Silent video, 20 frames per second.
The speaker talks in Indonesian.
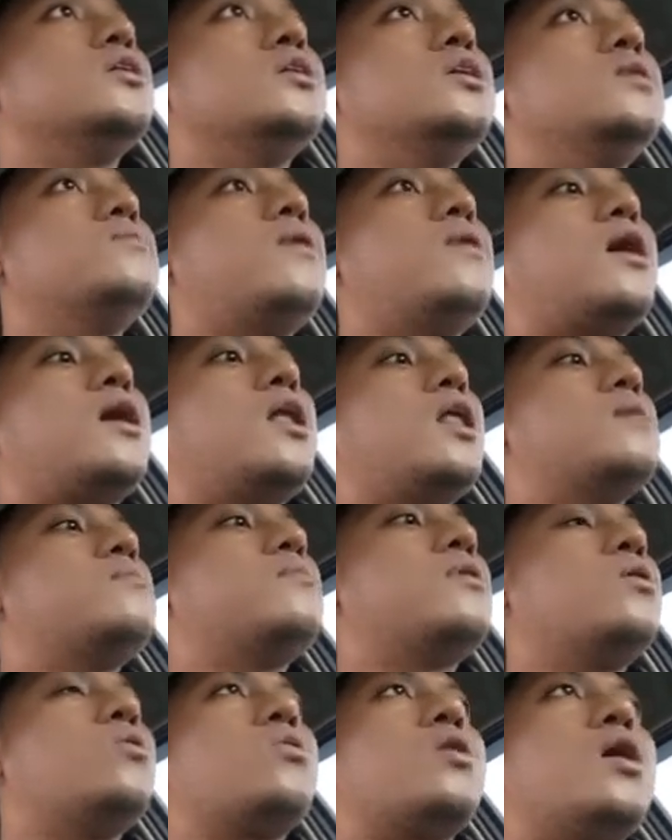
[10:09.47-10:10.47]
Ini
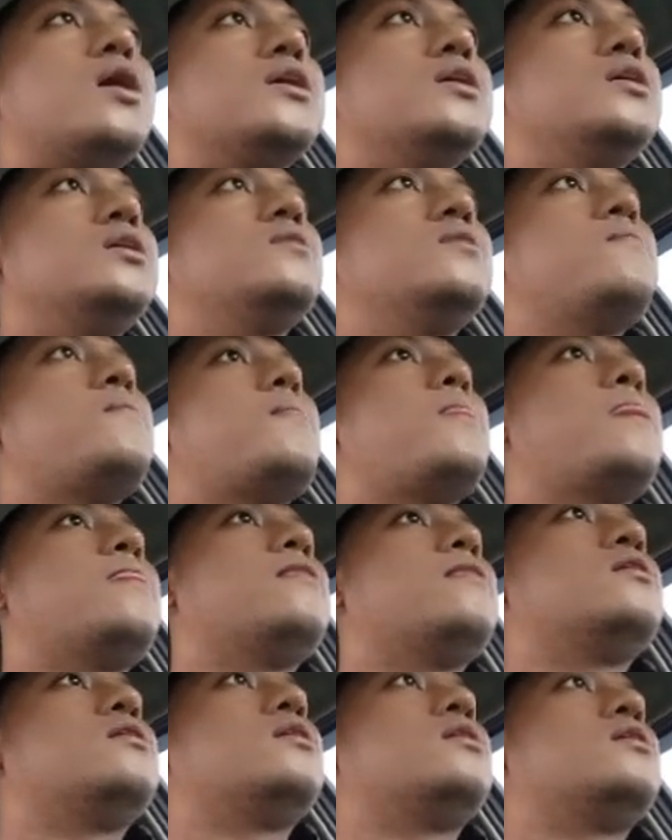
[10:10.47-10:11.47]
bakalan mengurangi
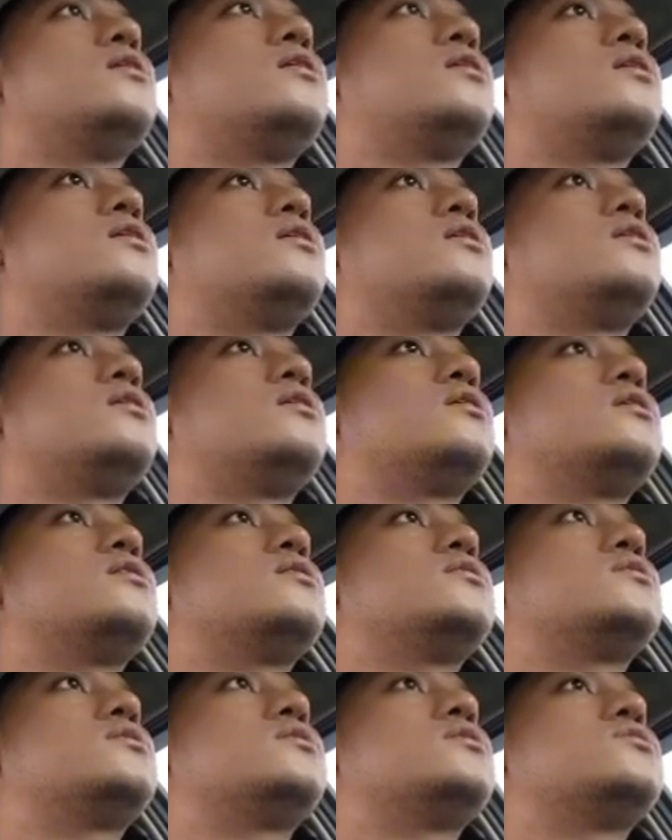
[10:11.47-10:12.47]
uh,
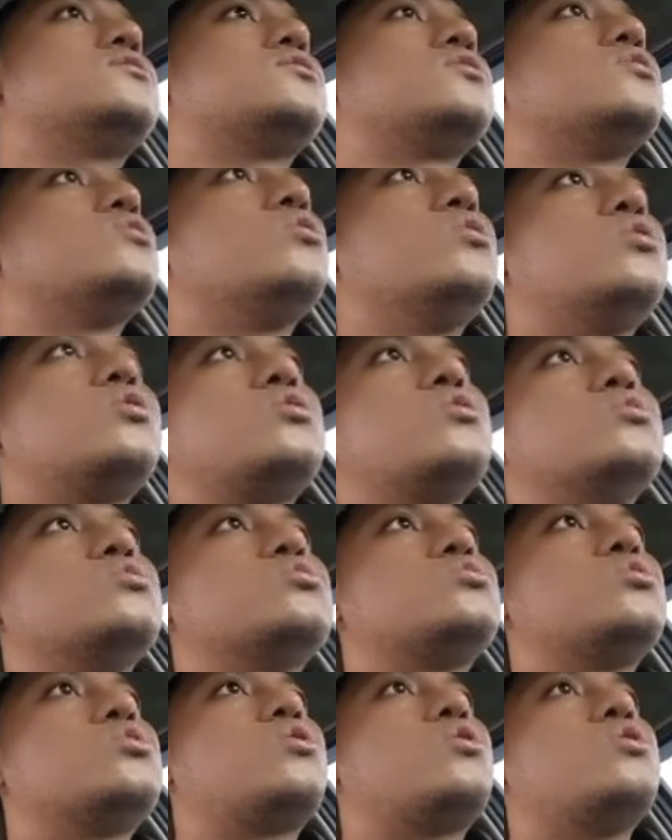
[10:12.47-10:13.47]
sedulur
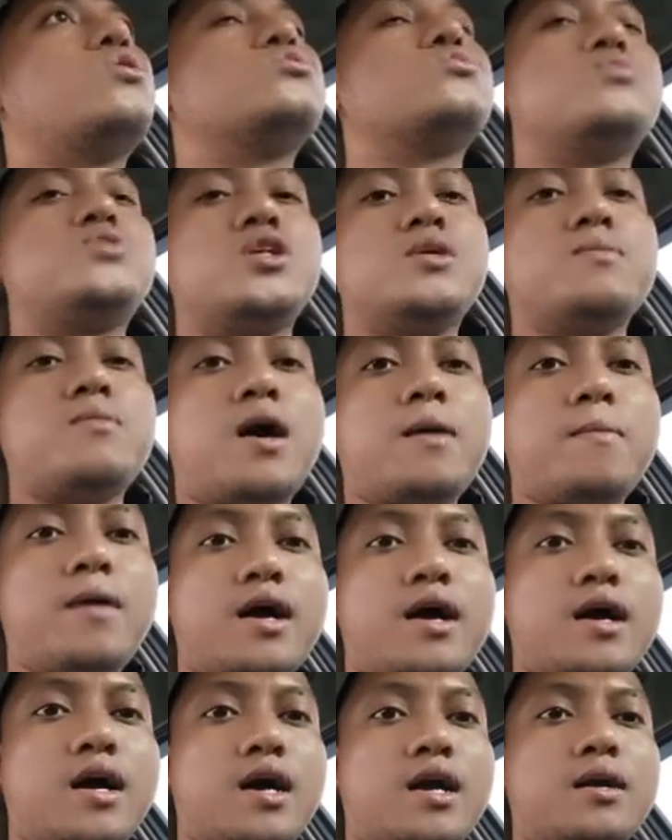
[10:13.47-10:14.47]
untuk konsumsi bahan
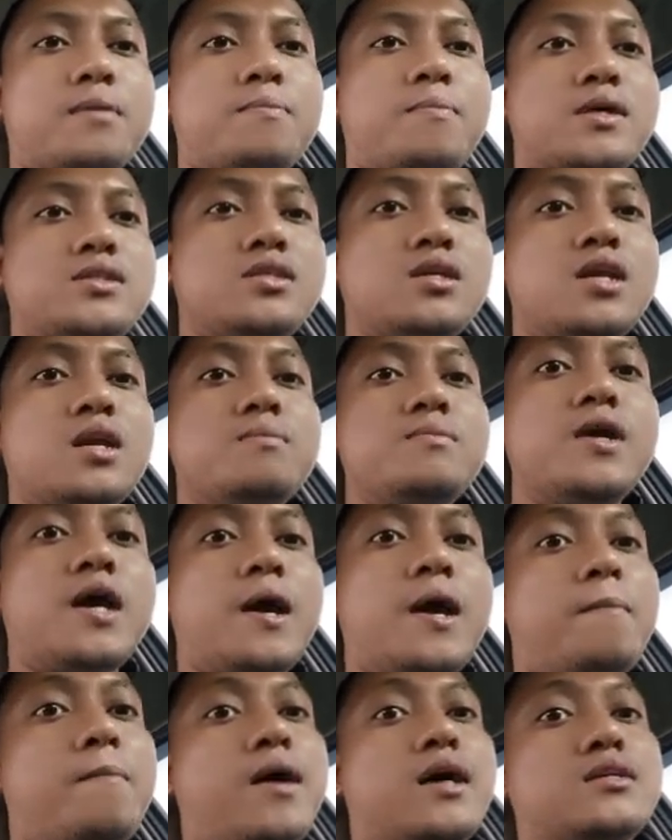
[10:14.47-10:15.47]
bakar. Pasti lebih
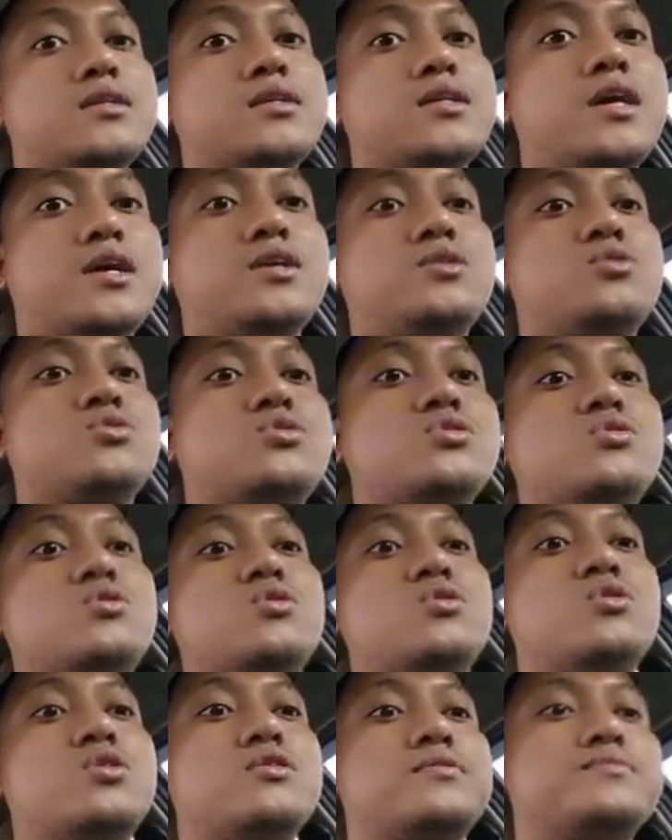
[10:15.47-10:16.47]
hemat kayak gitu
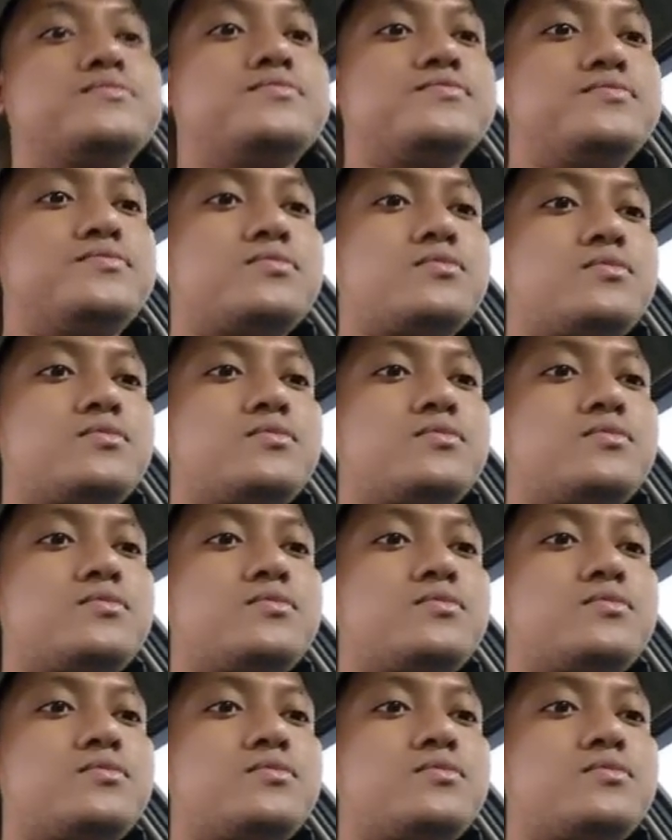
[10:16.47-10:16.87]
sedulur.